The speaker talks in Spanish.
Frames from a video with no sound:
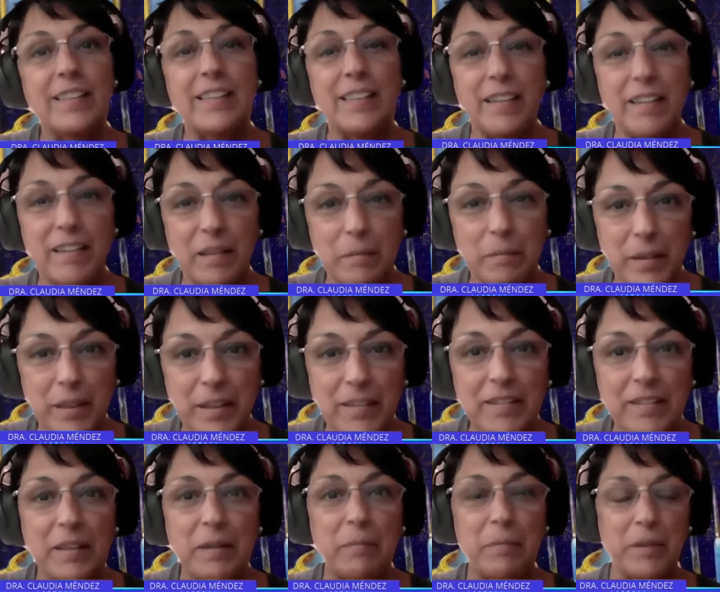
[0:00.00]
y
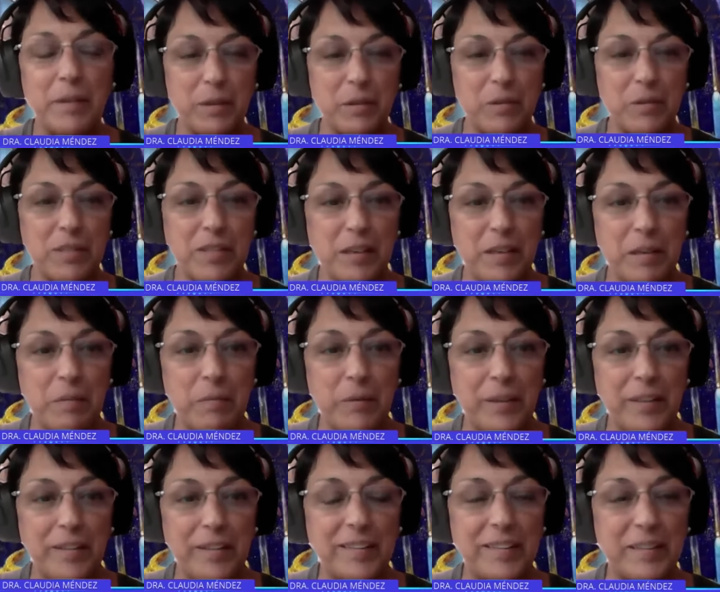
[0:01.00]
herramientas para cruzar el
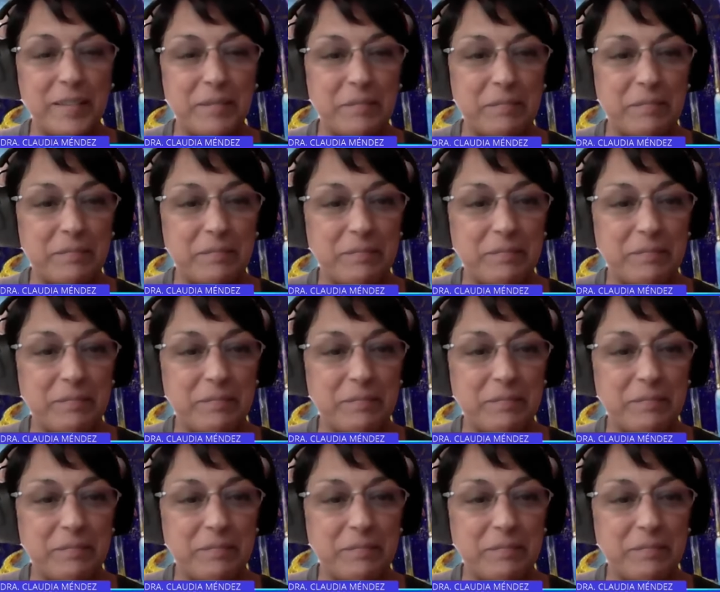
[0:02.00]
puente.